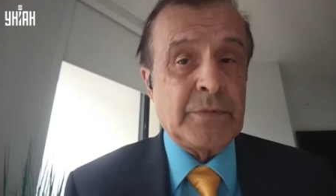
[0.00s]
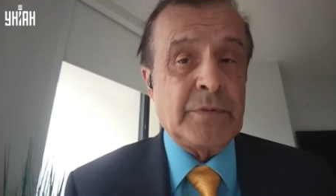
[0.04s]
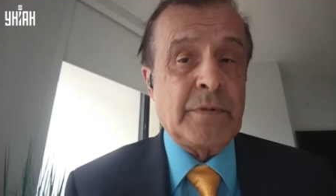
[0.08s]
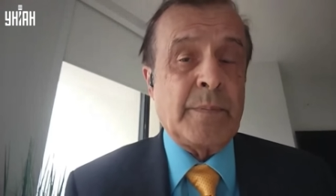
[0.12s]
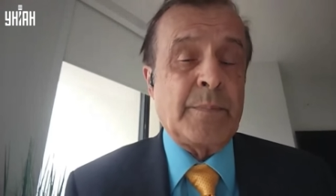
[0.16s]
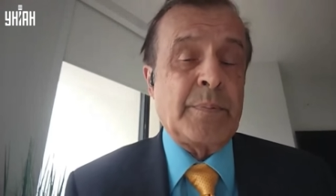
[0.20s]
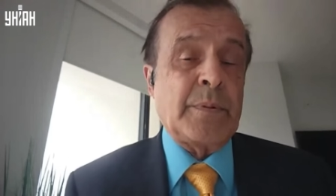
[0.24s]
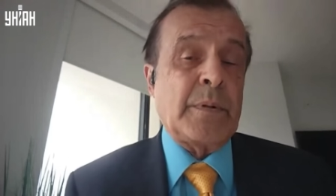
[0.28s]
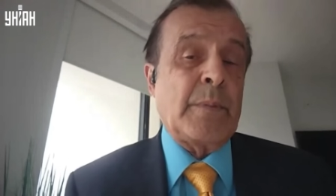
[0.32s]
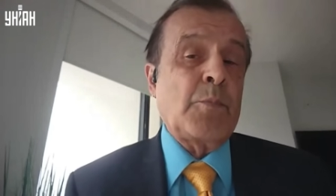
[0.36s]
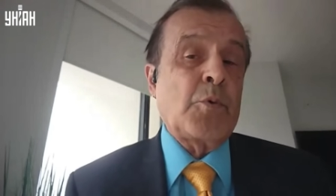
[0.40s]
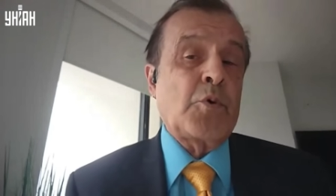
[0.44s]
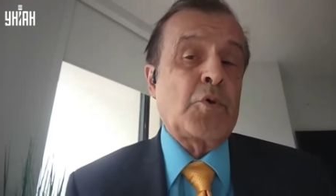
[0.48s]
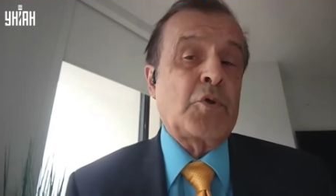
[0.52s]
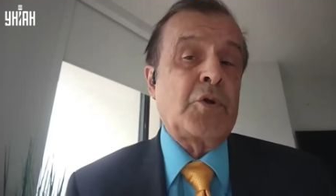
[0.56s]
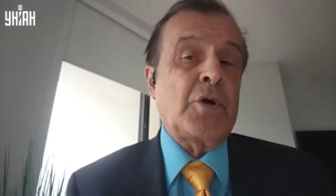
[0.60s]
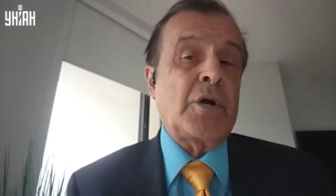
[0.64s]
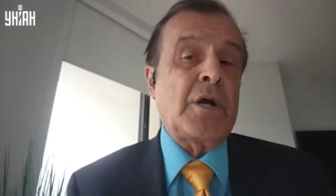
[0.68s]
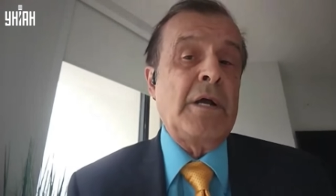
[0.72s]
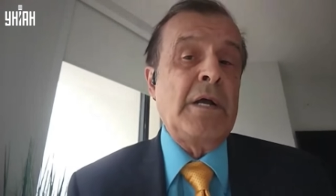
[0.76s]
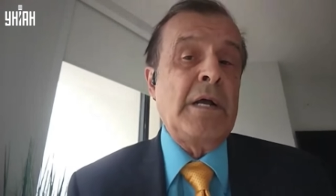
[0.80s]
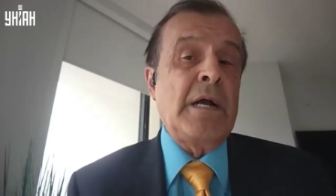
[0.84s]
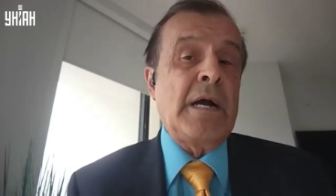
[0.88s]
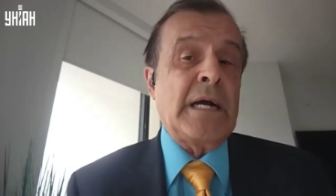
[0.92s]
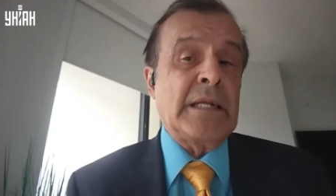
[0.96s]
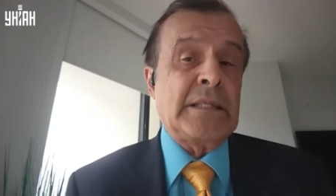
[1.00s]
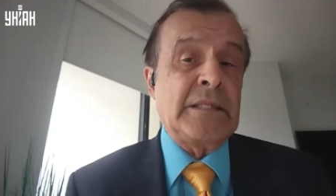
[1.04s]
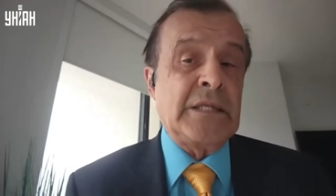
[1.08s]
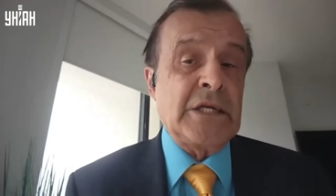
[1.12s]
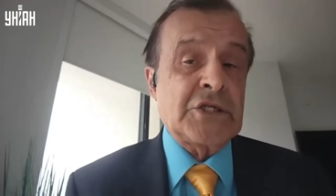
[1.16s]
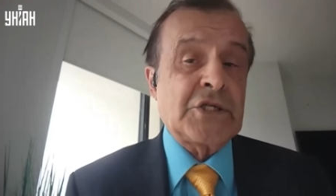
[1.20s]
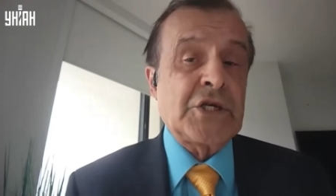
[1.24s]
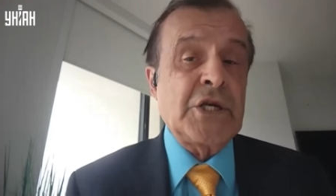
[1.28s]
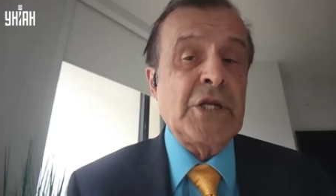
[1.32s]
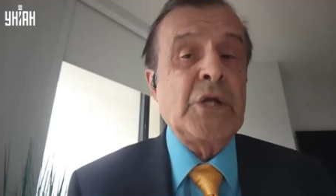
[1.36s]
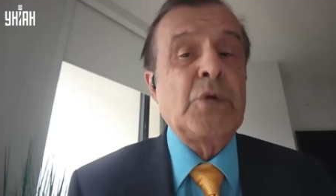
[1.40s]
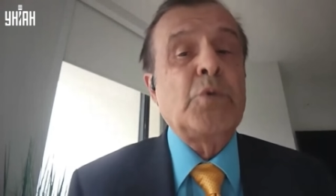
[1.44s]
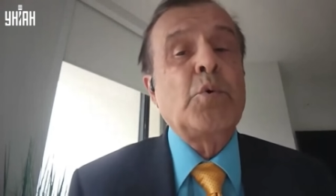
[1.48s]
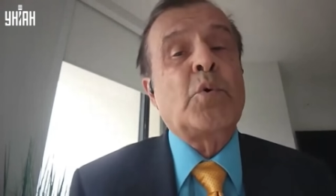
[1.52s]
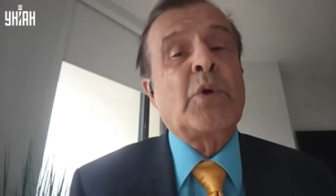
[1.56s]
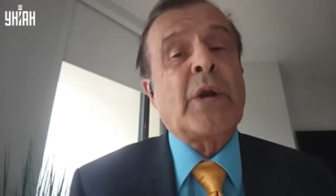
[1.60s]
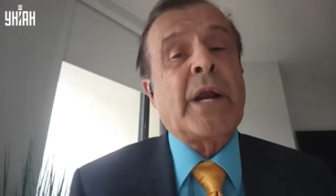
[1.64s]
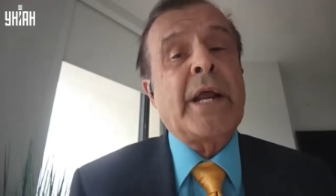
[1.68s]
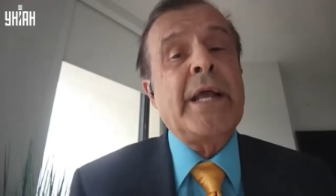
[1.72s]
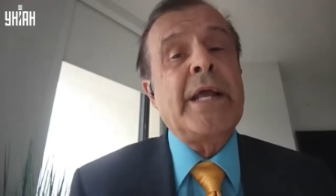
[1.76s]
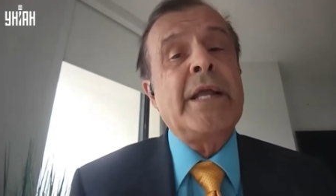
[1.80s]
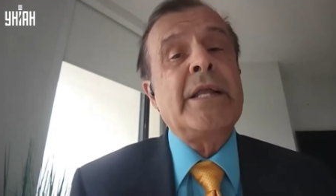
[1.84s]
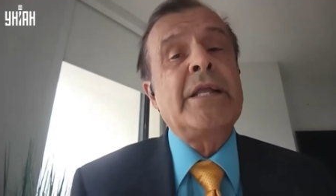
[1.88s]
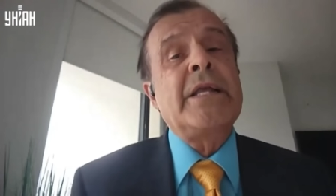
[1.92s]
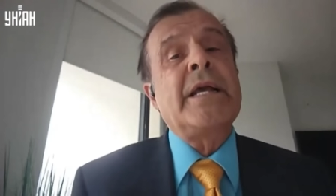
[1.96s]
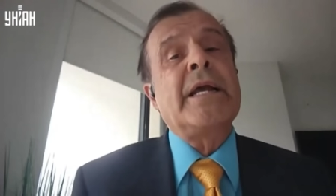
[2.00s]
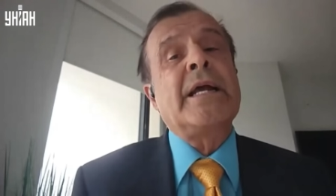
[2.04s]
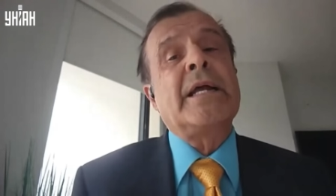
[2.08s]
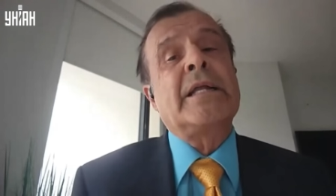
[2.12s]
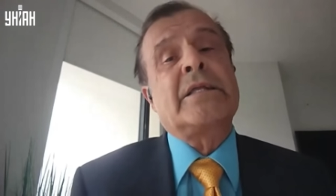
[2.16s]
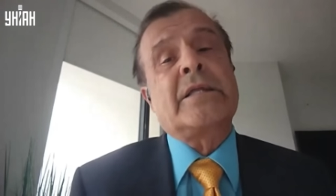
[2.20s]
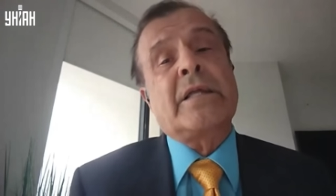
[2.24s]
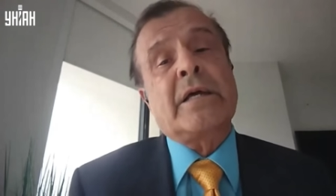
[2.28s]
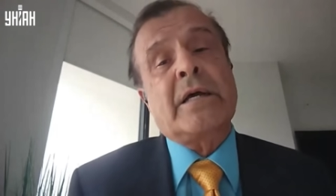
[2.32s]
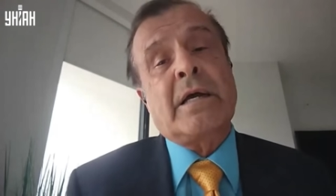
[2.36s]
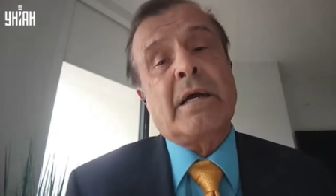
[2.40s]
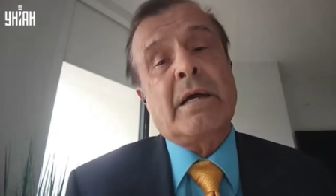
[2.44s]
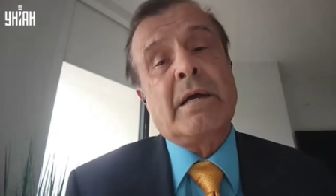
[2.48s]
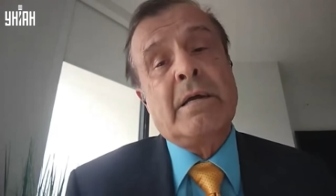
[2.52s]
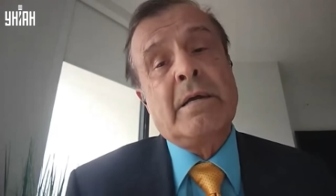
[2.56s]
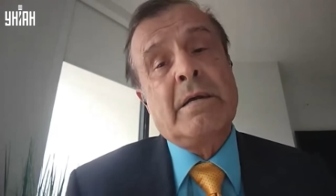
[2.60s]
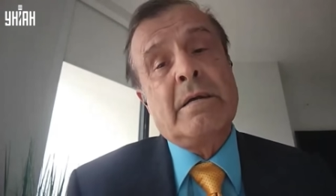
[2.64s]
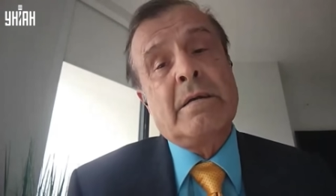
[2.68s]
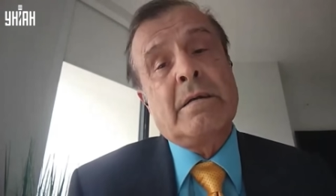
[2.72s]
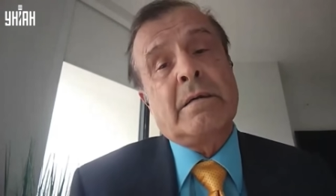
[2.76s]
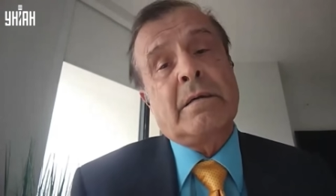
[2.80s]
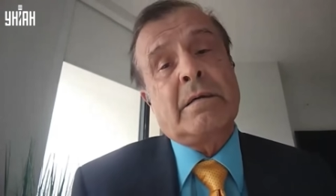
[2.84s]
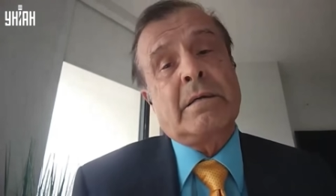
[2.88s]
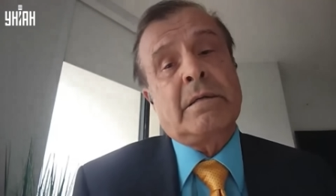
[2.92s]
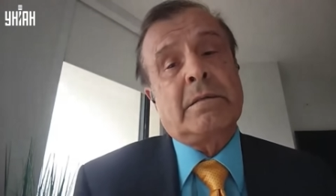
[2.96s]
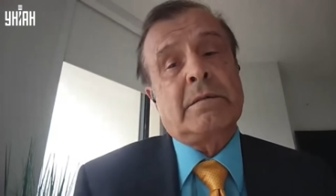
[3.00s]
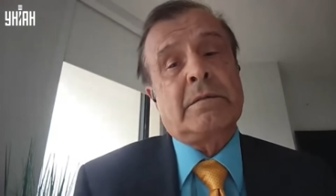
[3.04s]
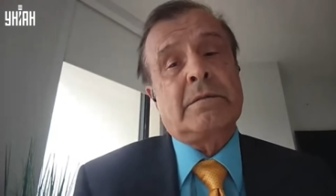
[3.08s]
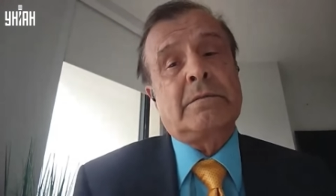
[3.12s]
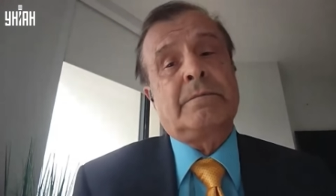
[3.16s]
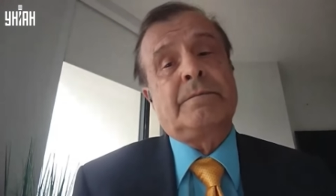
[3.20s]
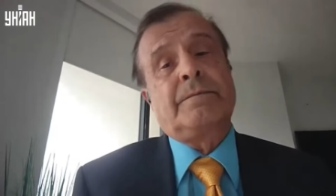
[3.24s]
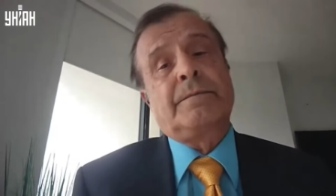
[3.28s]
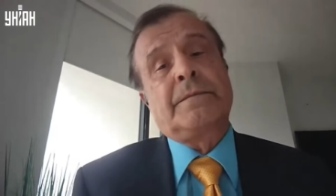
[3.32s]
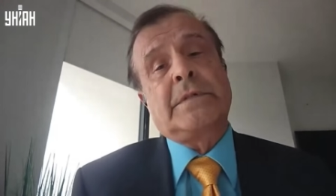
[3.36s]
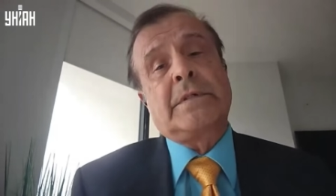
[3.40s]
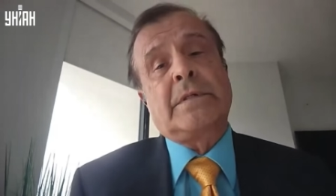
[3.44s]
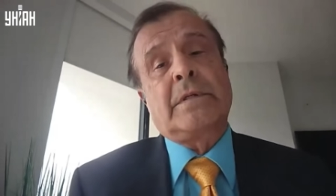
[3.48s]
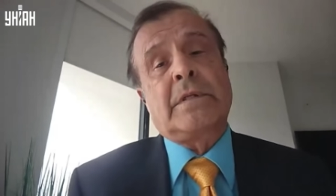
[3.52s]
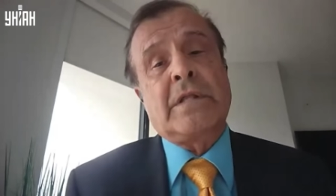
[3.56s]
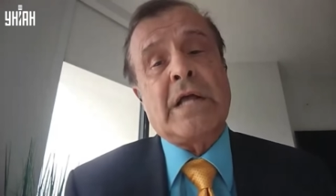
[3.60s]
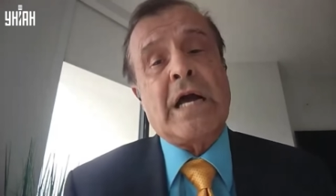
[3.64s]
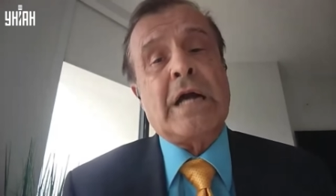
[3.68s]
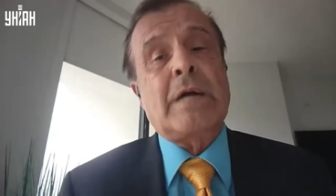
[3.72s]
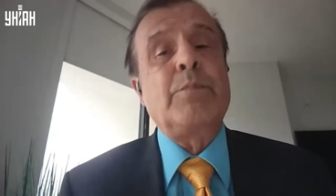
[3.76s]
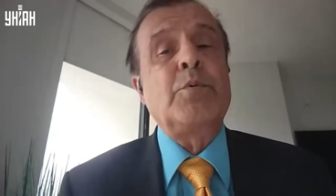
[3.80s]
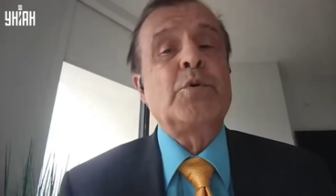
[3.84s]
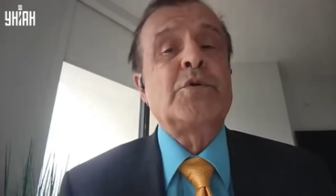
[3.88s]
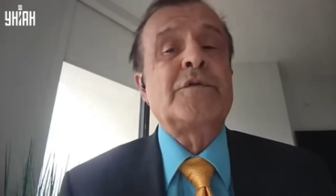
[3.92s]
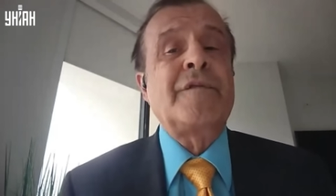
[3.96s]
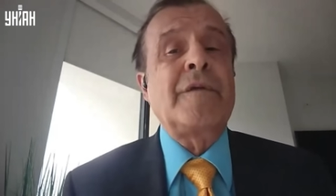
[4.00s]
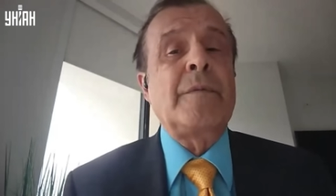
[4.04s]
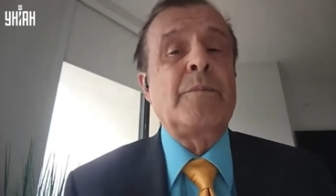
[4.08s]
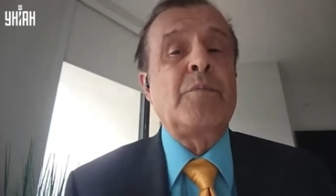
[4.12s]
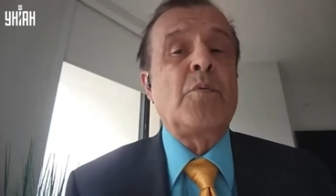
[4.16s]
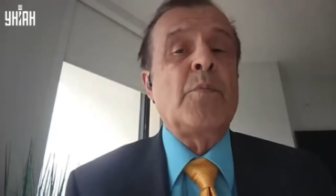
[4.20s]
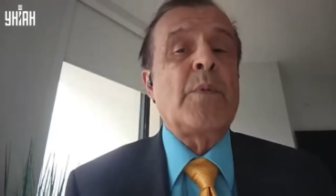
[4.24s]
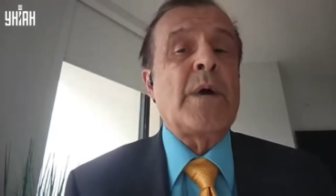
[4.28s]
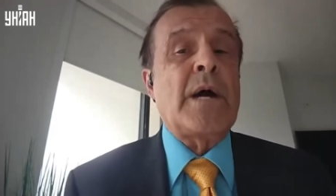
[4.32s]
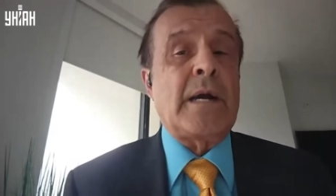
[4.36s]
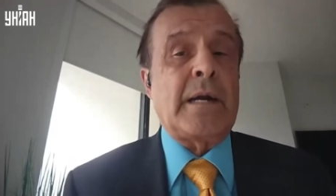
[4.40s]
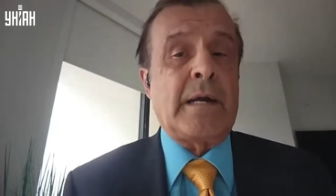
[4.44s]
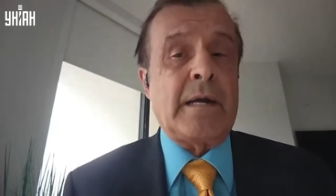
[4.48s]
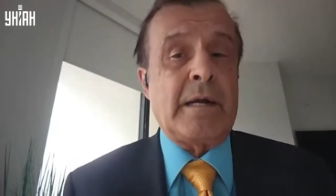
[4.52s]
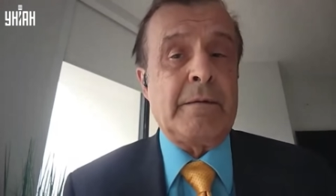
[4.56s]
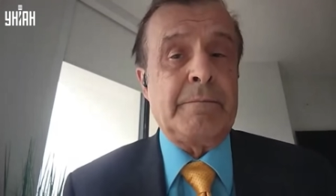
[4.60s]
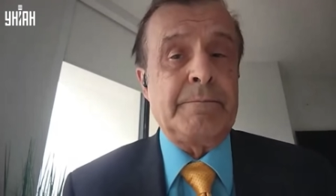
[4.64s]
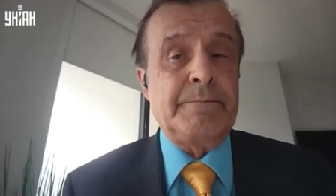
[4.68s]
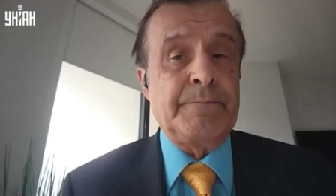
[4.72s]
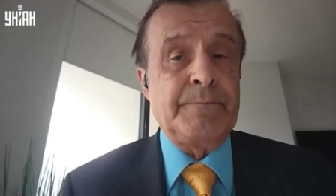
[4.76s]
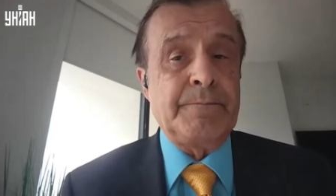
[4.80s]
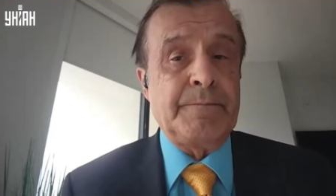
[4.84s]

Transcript: Потому что отношение к Украине – это э, лакмусовая бумага.